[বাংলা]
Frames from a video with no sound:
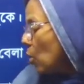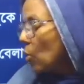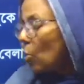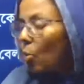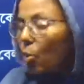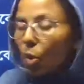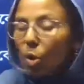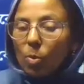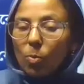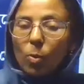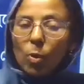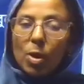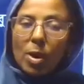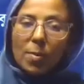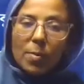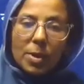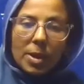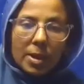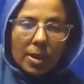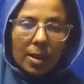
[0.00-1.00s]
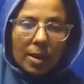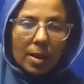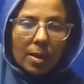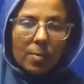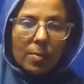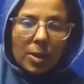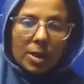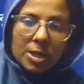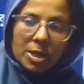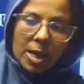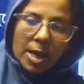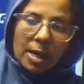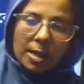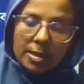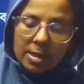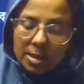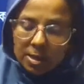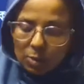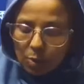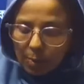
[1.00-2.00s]
করব আমি খেলা মানে সারা
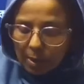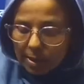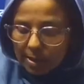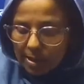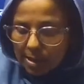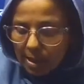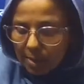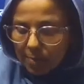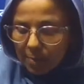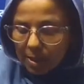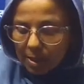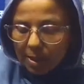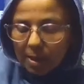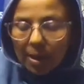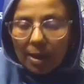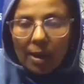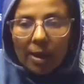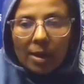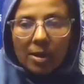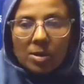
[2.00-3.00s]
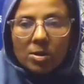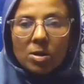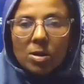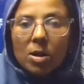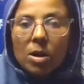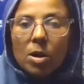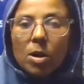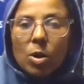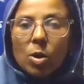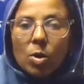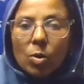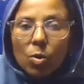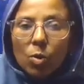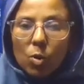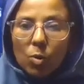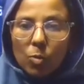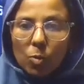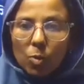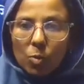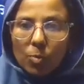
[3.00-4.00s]
দিন তোমায় নিয়ে আমি খেলা করব